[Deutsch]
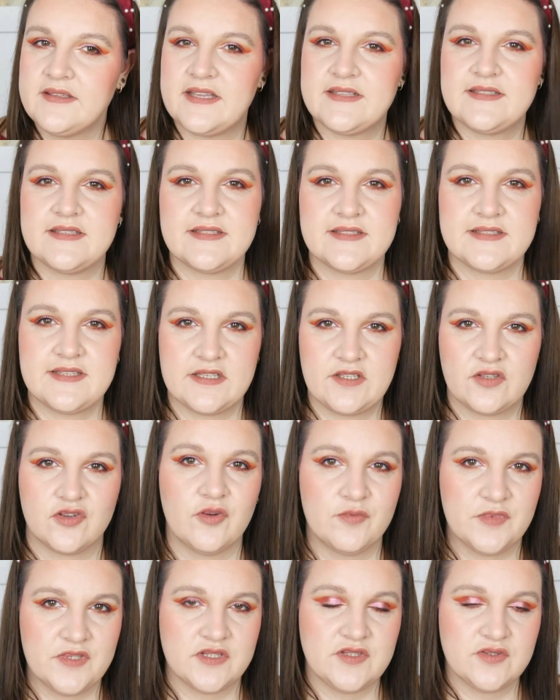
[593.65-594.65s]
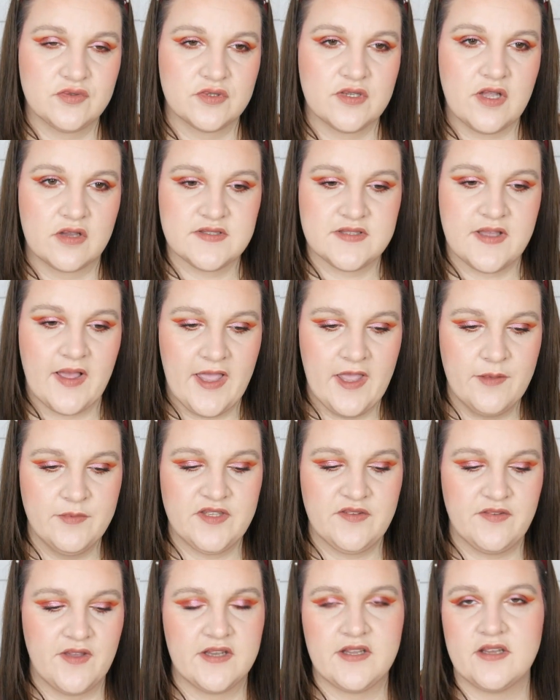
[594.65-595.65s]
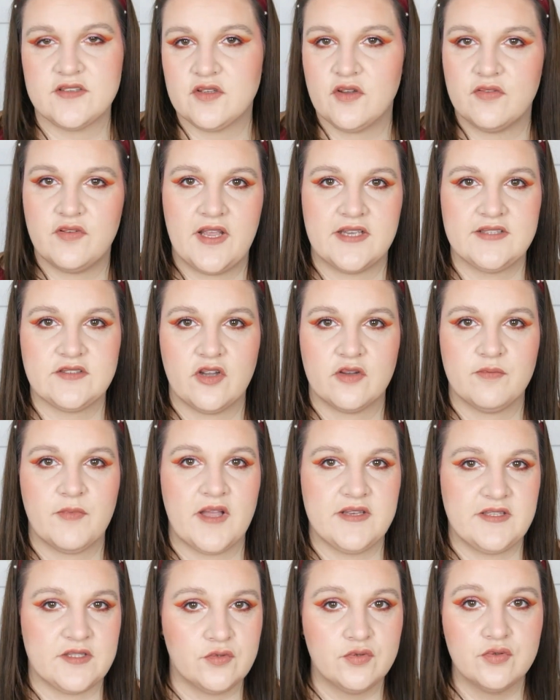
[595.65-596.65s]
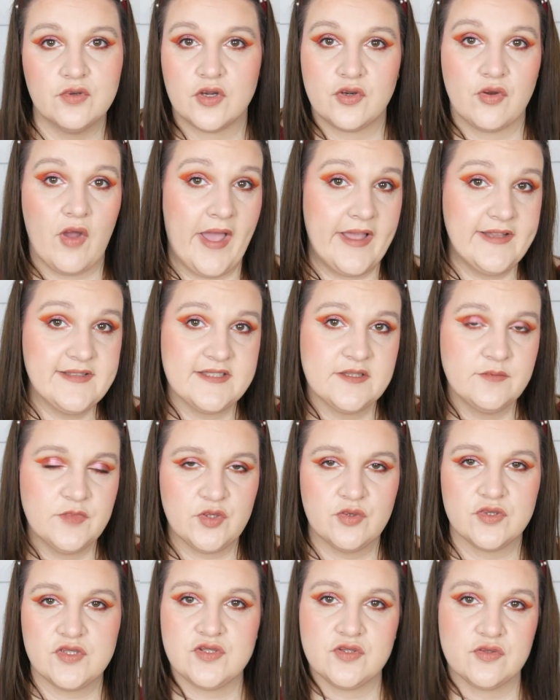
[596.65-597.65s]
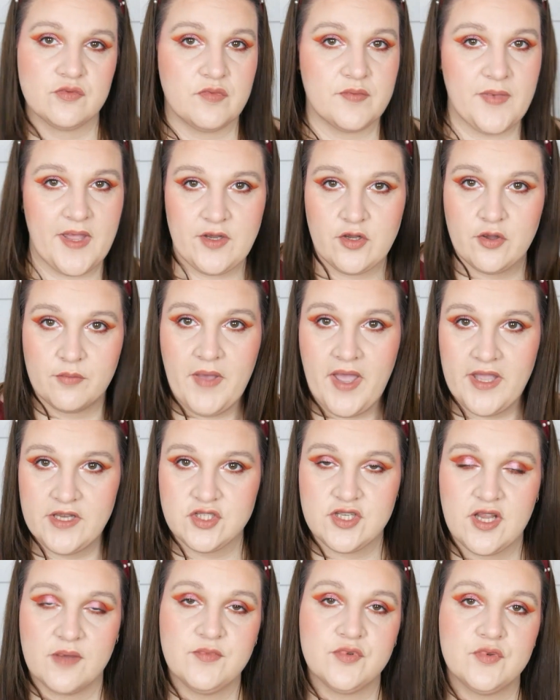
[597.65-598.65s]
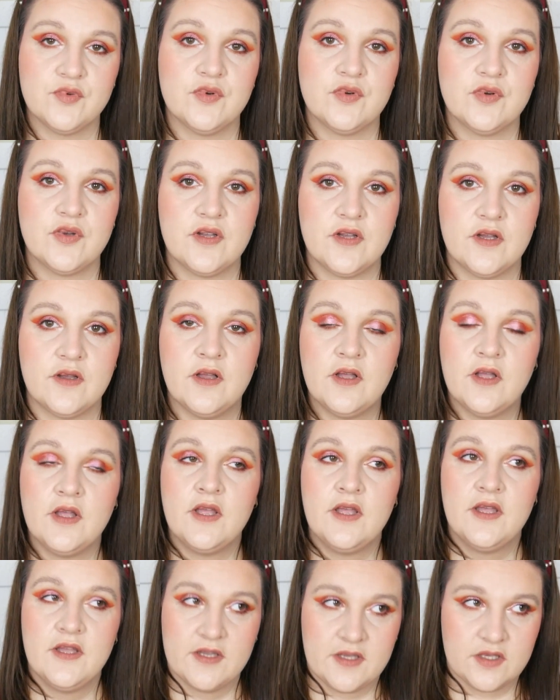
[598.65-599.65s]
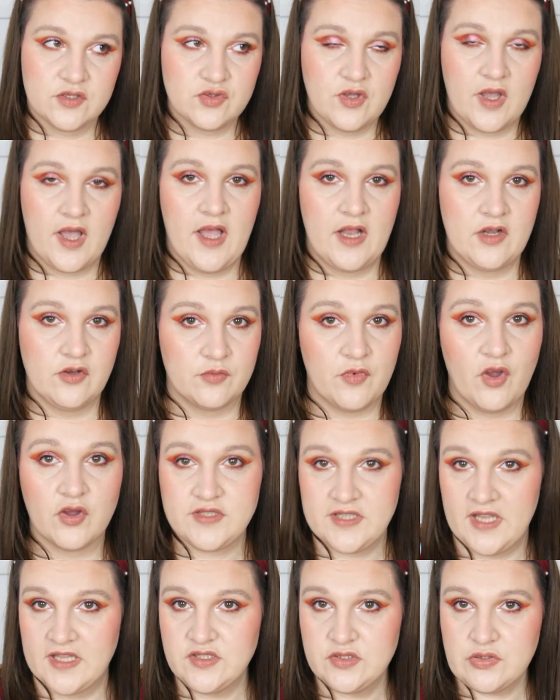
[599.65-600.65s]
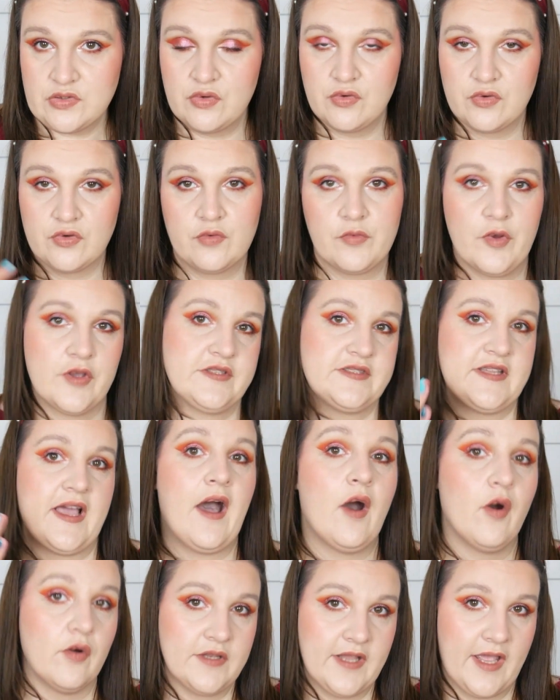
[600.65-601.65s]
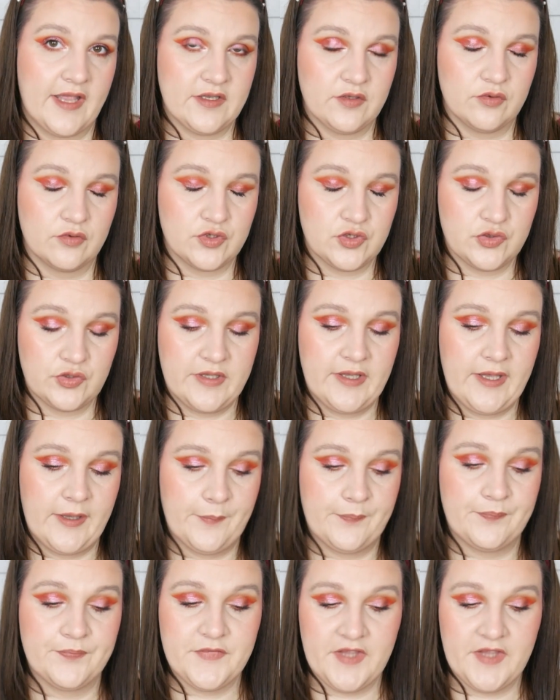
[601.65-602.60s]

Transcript: Jetzt ist es ja die Kombination aus allem. Ich werde also auch vielleicht auch mal die Kur nur einzeln benutzen, meinen normalen Shampoo-Ritual, äh, um auch da zu gucken, um euch da auch einen Eindruck zu geben.